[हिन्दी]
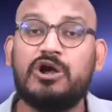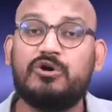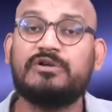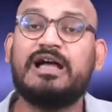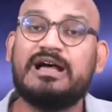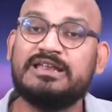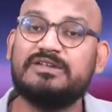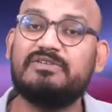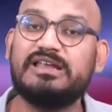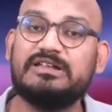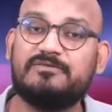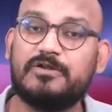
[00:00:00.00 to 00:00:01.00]
और आने
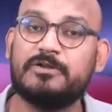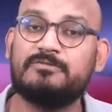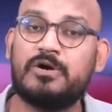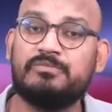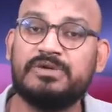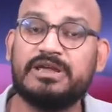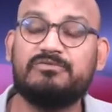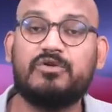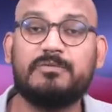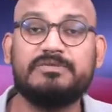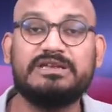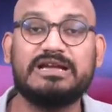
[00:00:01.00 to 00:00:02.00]
वाली फिल्मों में वो
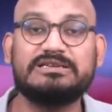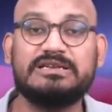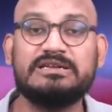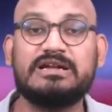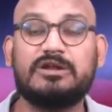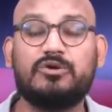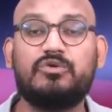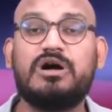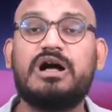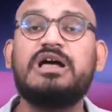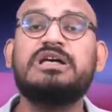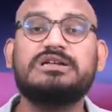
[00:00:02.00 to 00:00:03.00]
अपनी एक्टिंग का
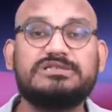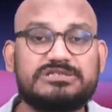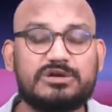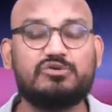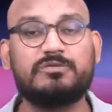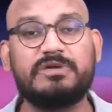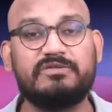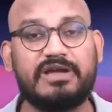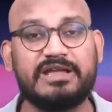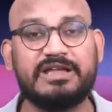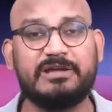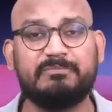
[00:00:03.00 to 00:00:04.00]
लोहा ज़रूर मनवाएंगी